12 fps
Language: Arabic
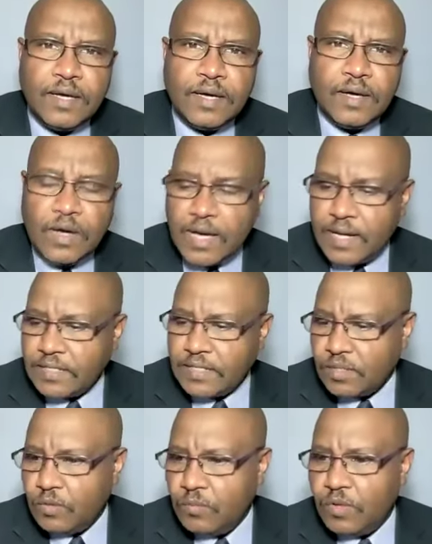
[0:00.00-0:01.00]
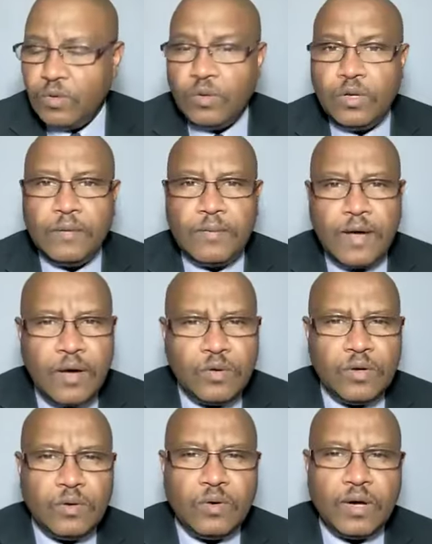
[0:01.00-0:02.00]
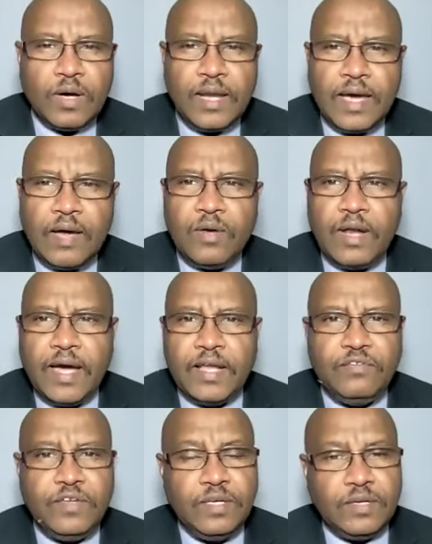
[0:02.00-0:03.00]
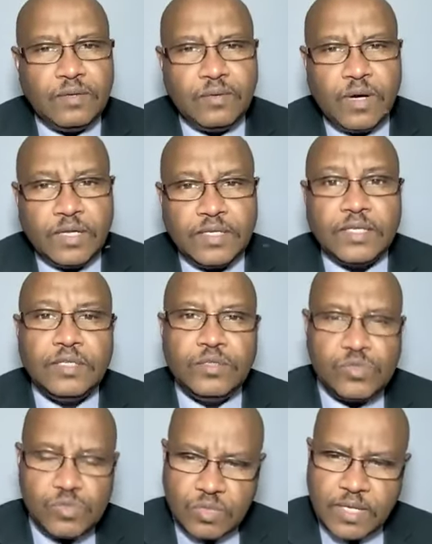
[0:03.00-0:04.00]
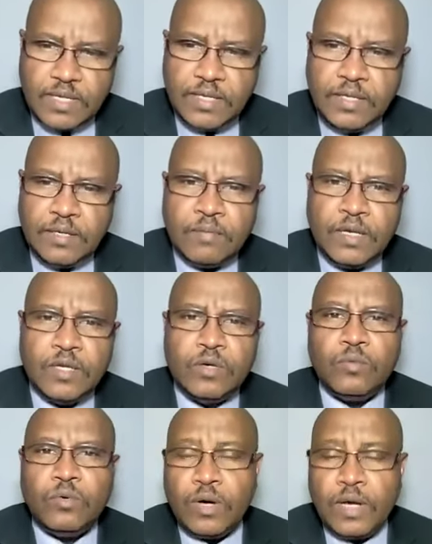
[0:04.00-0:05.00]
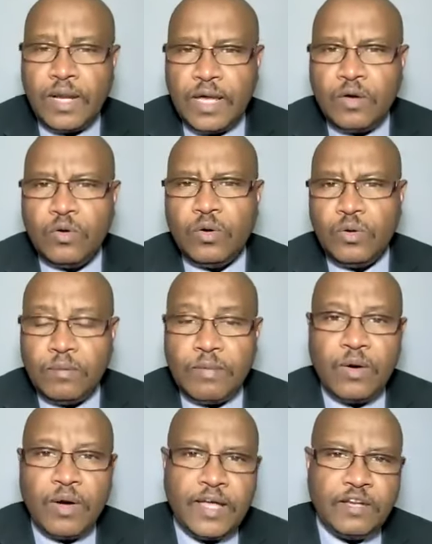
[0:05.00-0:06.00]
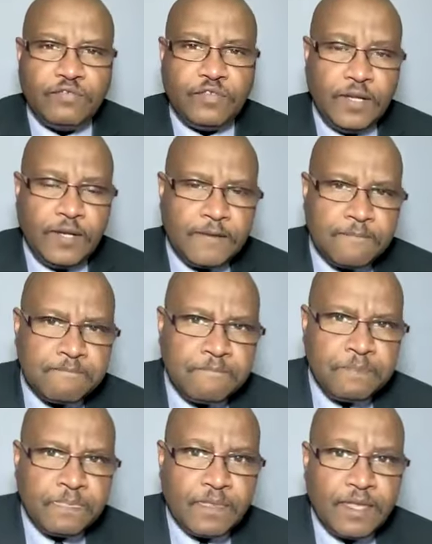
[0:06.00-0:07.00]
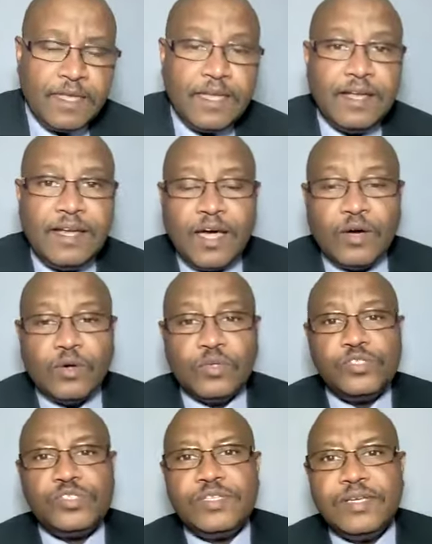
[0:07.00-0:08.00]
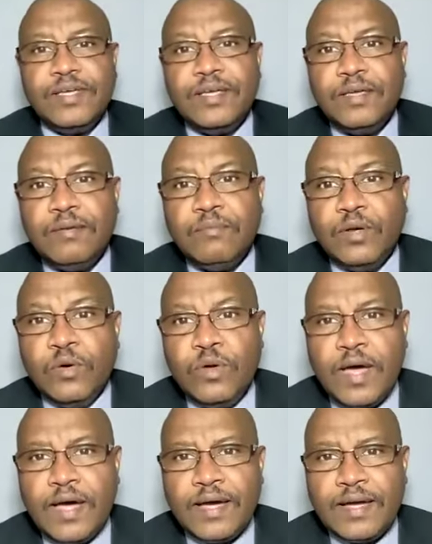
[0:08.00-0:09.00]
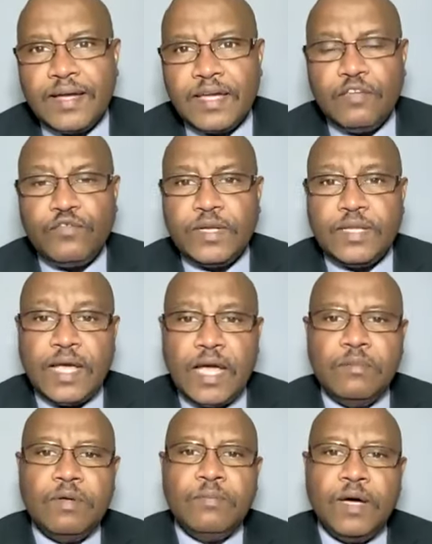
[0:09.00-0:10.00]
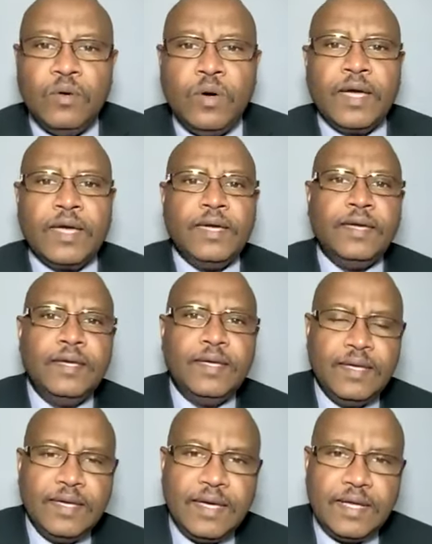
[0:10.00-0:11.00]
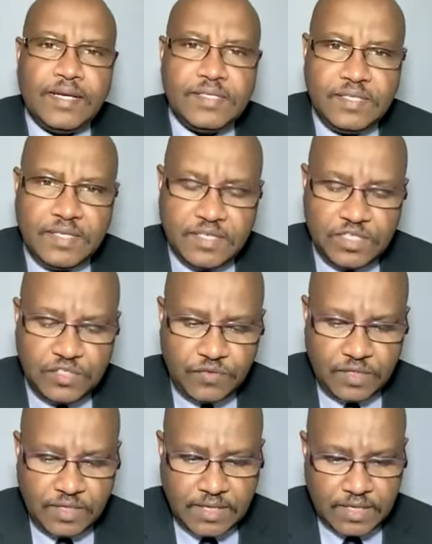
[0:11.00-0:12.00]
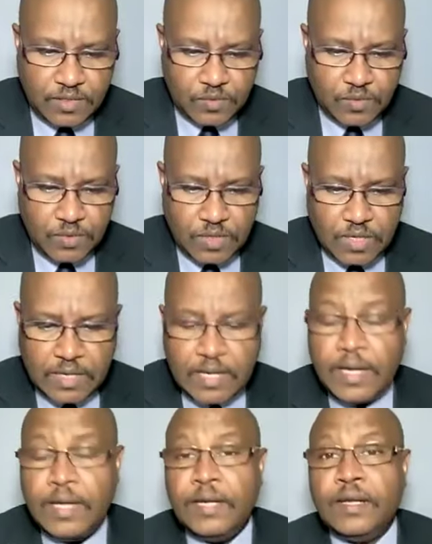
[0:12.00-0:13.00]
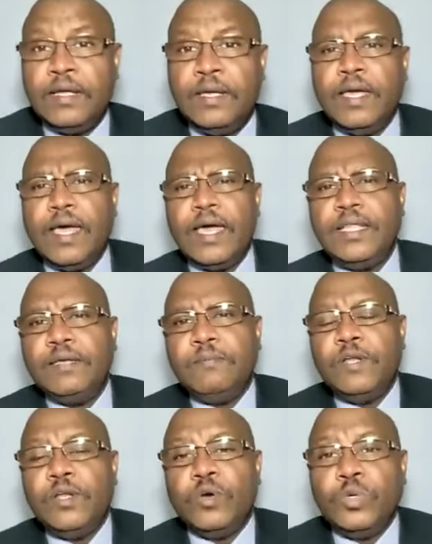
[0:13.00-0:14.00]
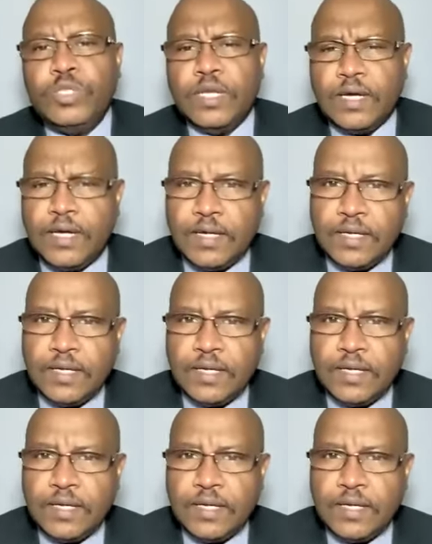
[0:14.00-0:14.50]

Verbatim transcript: أو هكذا هم العلماء والعقلاء والعارفين وأعتقد أن السودانيين بينهم عقلاء وعلماء وعارفين نأخذ من هنا كيف نتعامل مع الواقع الذي نعيش فيه نحن الآن أدب الهدنة